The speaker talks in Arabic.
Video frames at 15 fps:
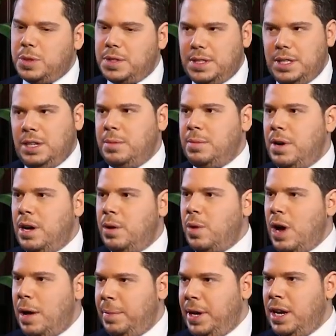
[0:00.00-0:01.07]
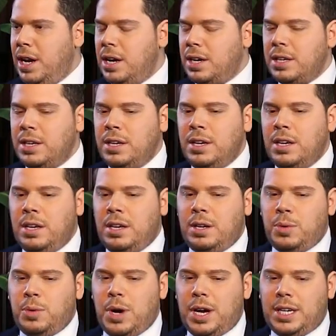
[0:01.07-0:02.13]
والسينما واعمالك
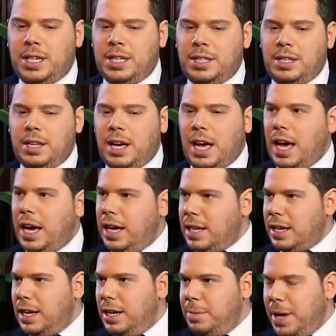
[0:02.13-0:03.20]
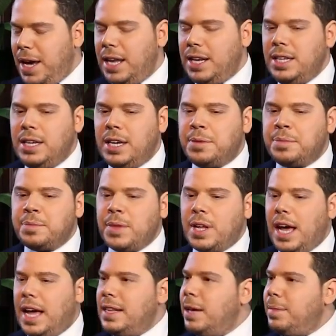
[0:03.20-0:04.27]
واكيد حياتك المهنيه
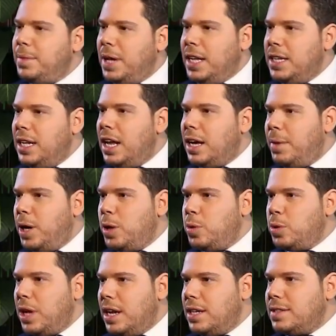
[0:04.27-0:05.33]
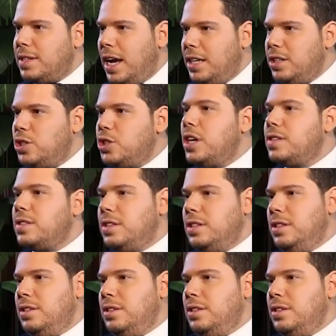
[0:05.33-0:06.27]
قد ايه بتعني لك بيروت على الصعيد الشخصي؟